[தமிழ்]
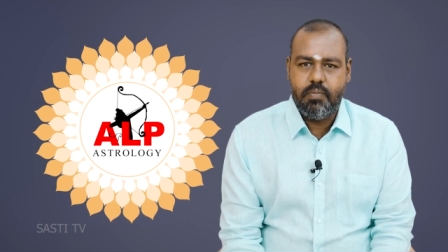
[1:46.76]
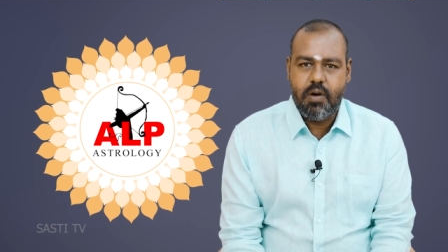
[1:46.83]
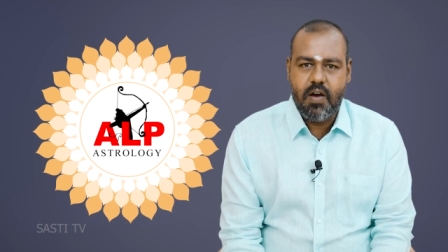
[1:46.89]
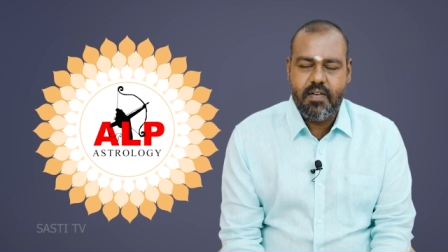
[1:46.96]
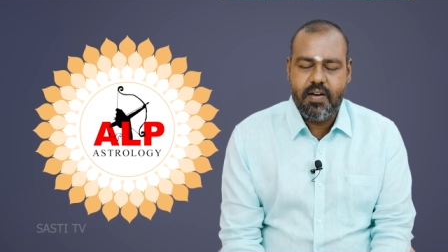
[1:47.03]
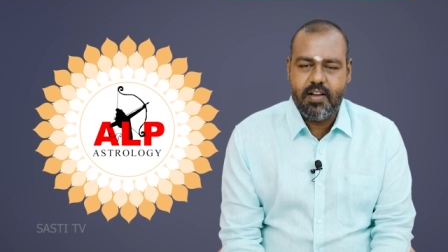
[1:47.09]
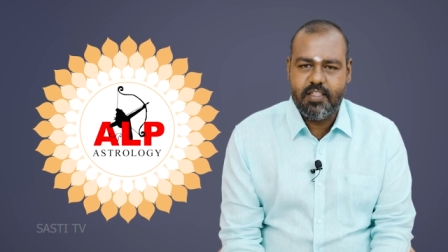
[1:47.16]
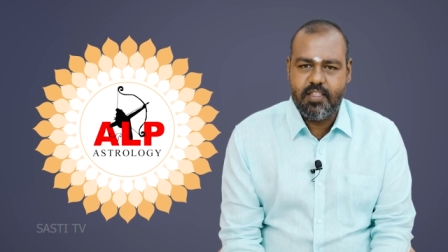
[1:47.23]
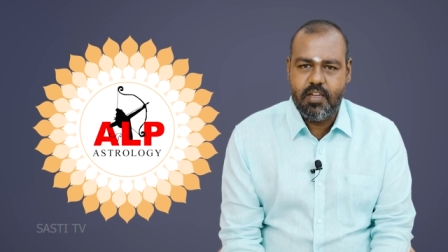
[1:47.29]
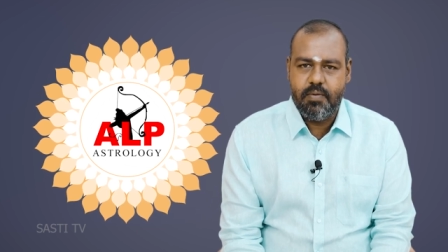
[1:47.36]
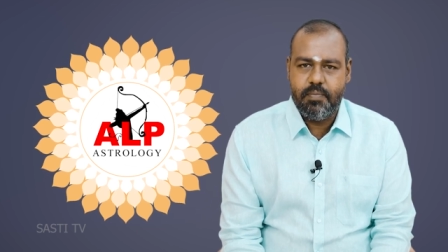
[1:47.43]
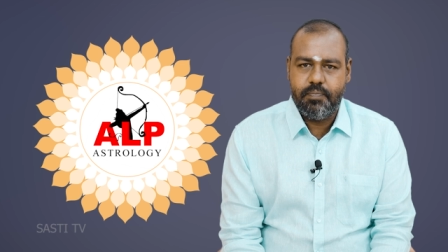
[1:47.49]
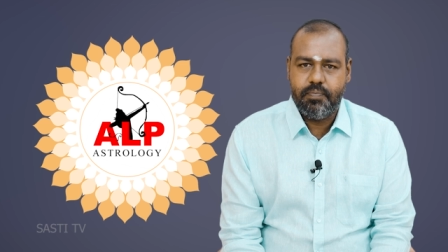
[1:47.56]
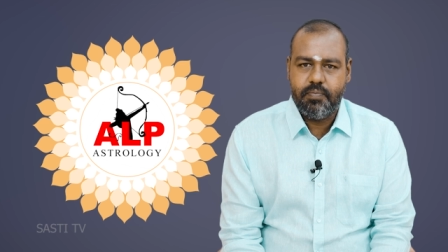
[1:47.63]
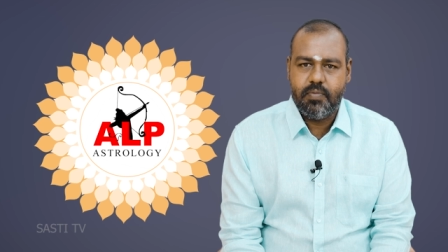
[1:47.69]

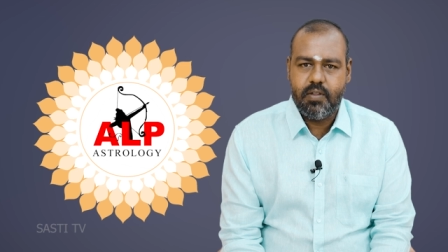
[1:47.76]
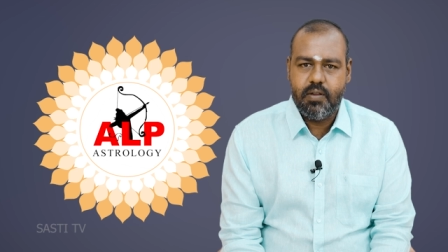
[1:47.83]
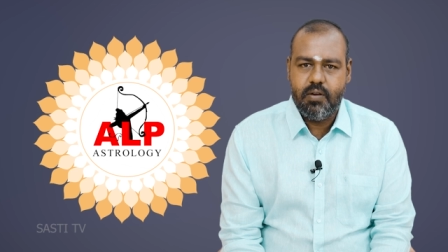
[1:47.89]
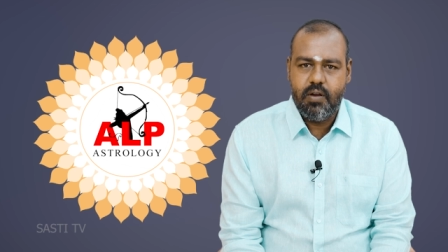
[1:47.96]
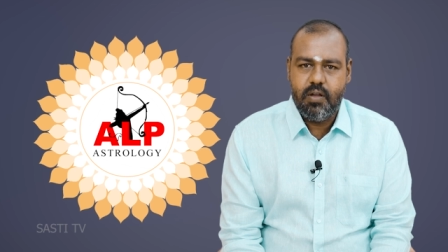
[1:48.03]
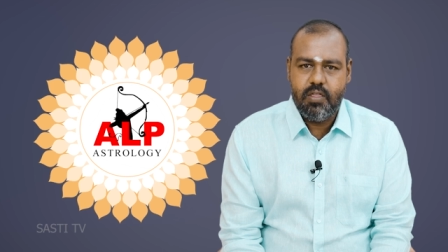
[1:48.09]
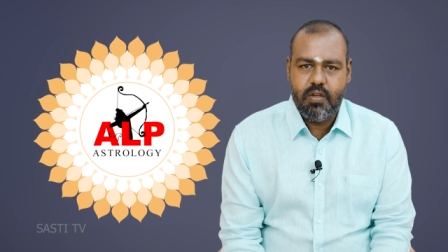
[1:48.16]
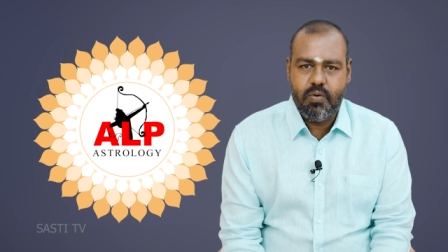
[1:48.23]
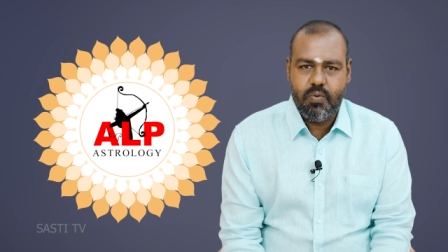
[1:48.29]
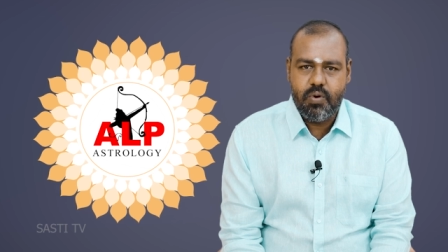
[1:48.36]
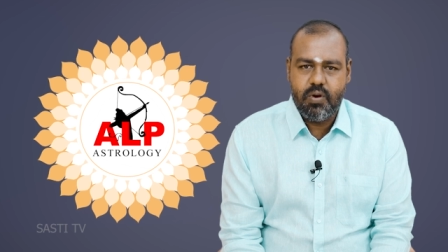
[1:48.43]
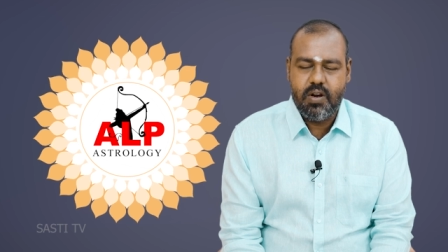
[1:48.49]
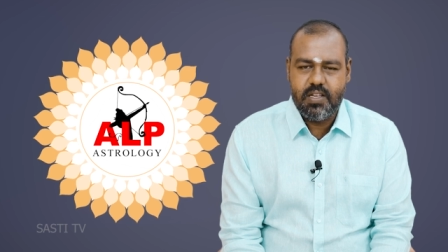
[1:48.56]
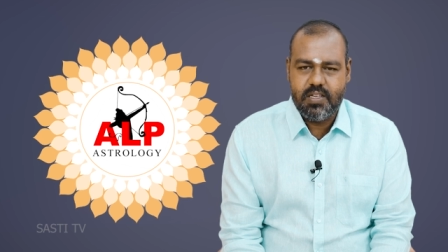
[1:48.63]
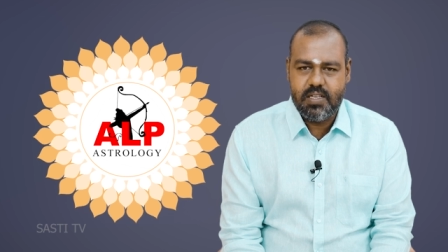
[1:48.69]
பாவகத்தையும் இந்த
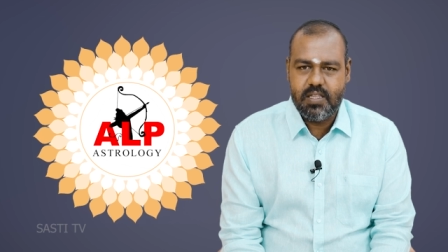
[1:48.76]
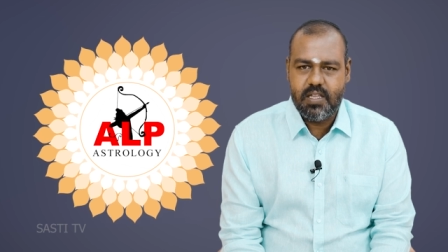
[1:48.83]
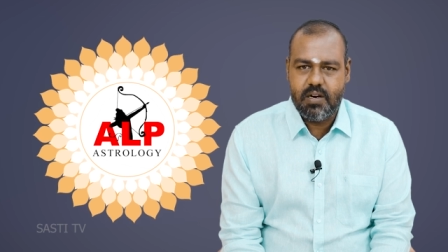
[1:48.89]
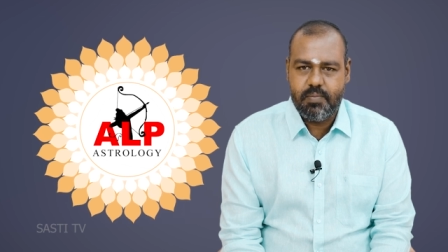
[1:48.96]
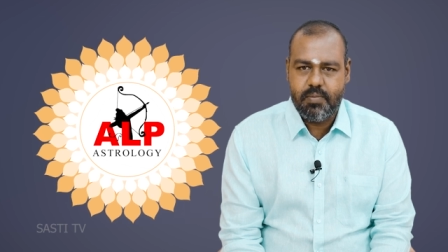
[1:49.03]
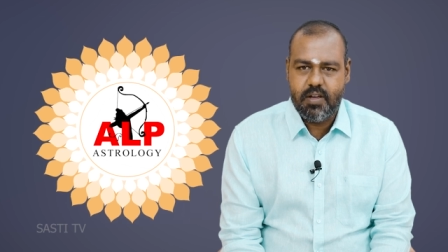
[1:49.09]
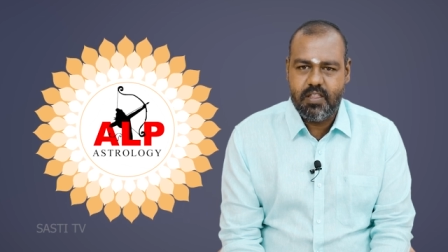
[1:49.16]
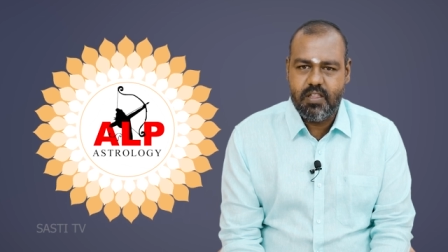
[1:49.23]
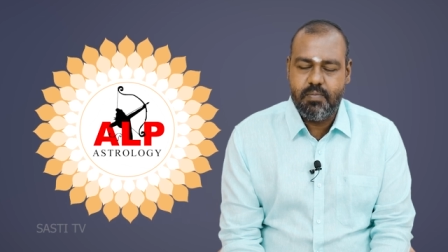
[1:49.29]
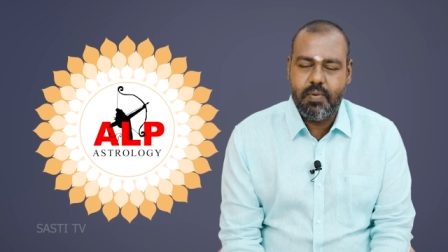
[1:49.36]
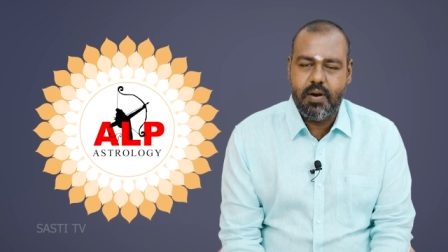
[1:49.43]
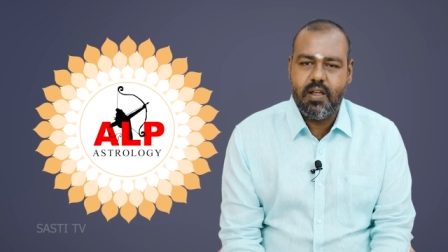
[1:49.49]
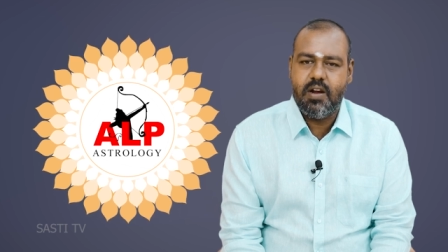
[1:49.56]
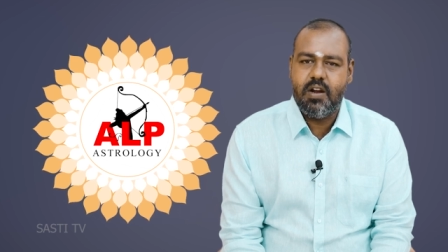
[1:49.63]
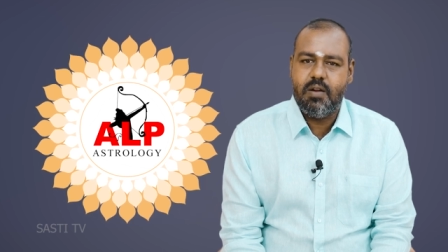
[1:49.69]
ஒரு நட்சத்திர பாதி
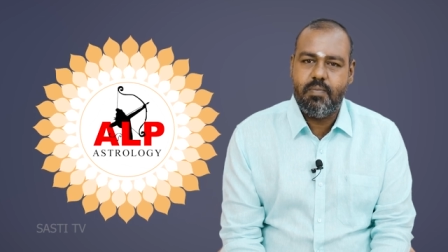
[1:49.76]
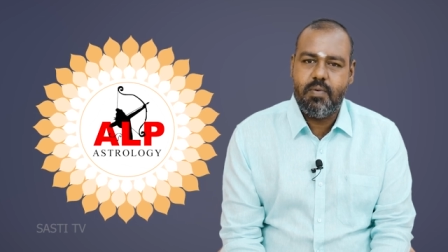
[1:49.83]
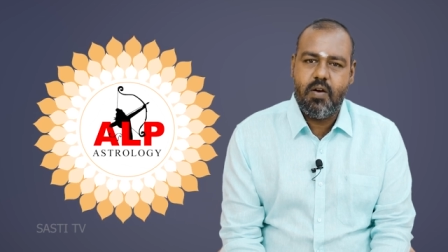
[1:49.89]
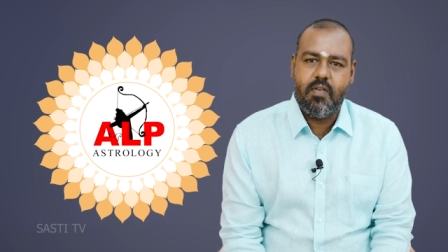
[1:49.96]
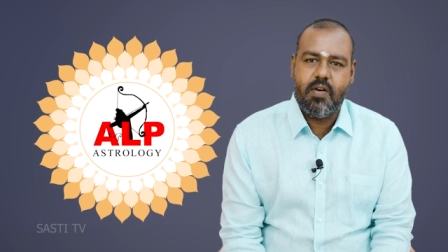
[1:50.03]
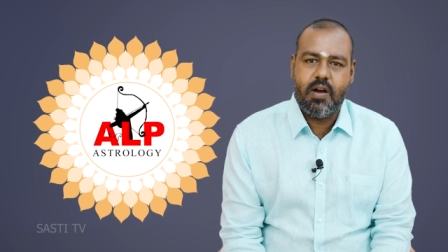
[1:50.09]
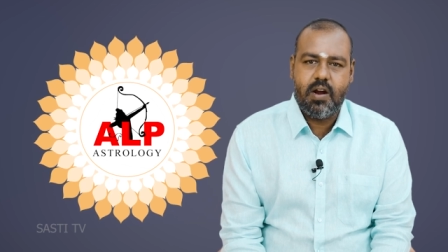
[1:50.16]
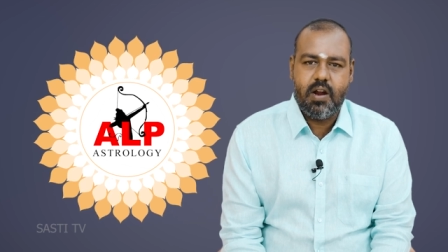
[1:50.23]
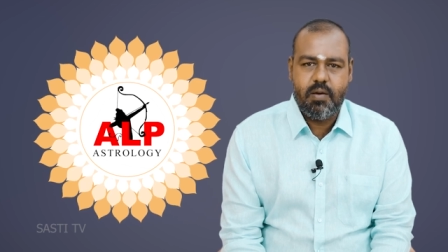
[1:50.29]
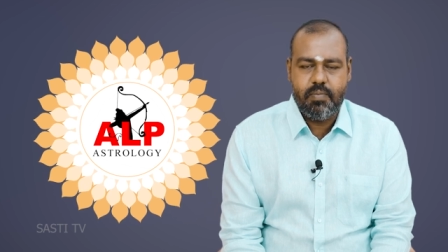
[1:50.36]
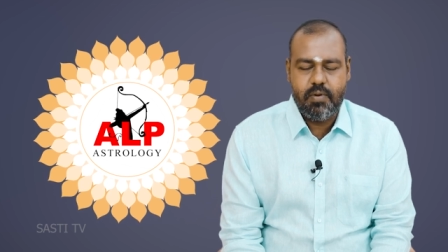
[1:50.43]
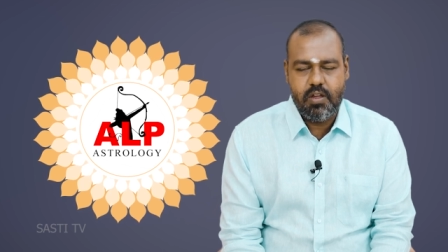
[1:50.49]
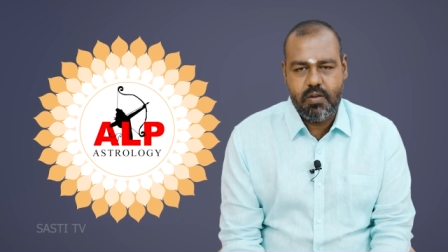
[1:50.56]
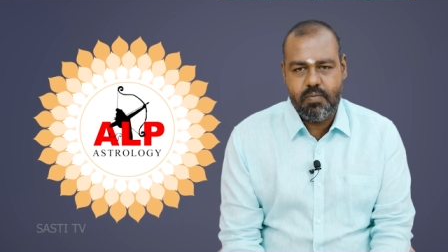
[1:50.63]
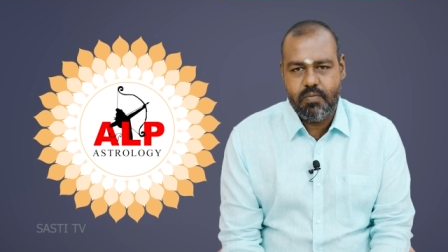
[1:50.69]
பன்னிரெண்டு பாவங்களாக
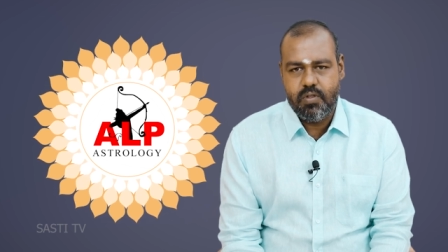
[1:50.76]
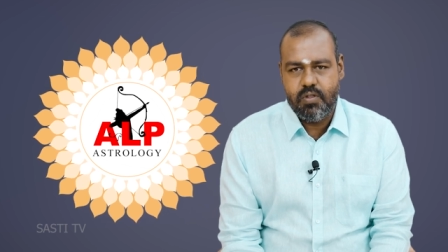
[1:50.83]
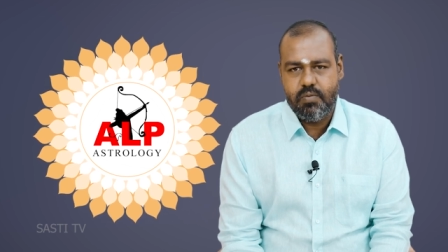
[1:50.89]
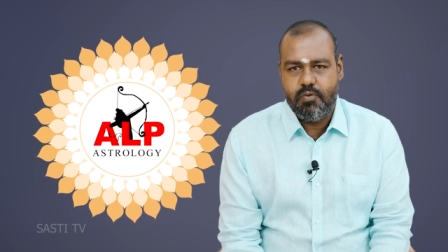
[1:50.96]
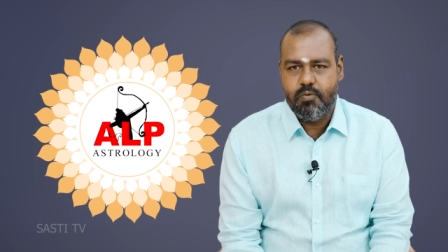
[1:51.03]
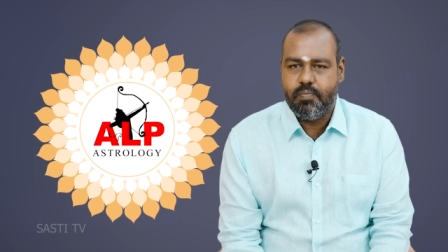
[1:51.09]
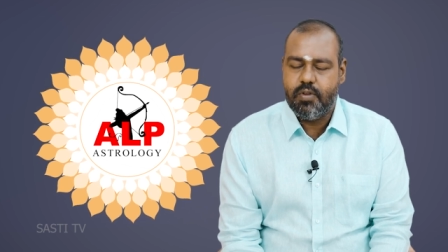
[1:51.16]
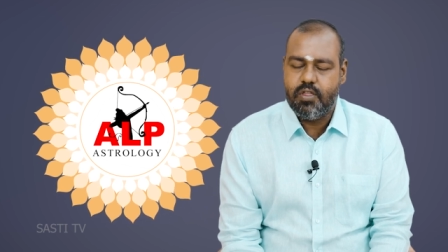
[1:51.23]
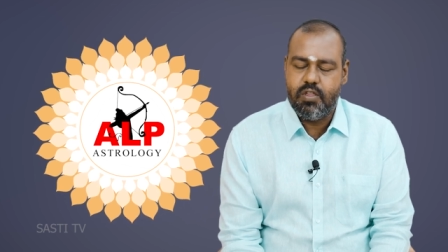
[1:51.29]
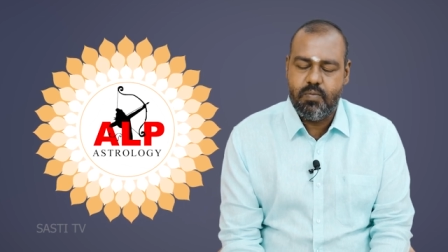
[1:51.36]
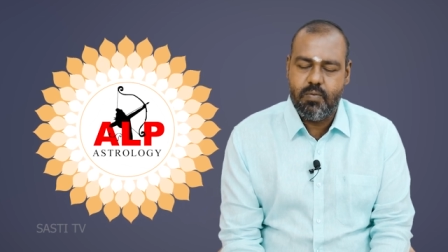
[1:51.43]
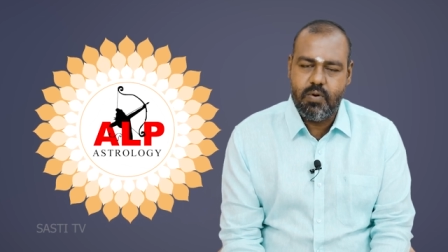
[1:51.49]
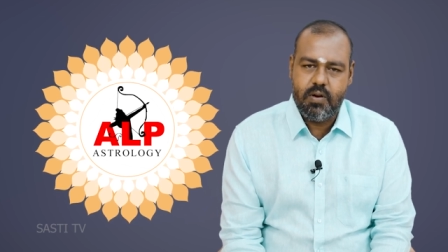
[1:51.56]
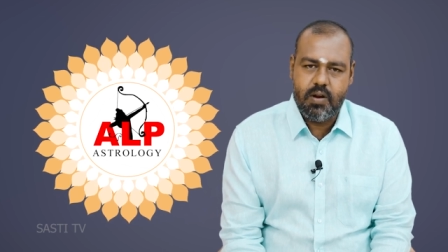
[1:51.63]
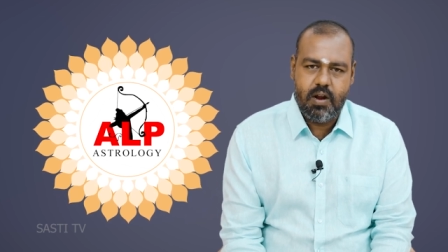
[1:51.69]
பிரிக்கும்போது முப்பத்தி
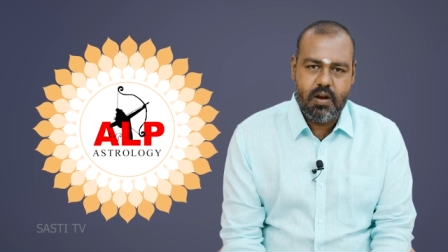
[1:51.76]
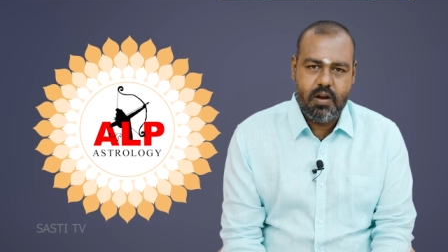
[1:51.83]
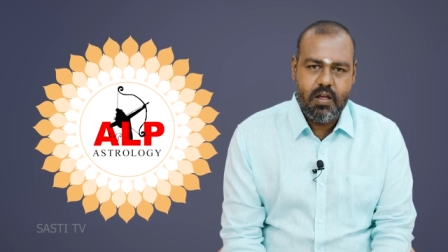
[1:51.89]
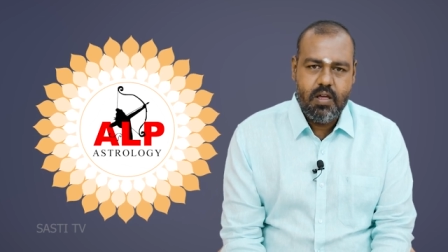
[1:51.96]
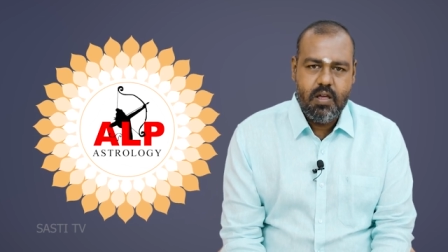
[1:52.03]
மூணு நாள்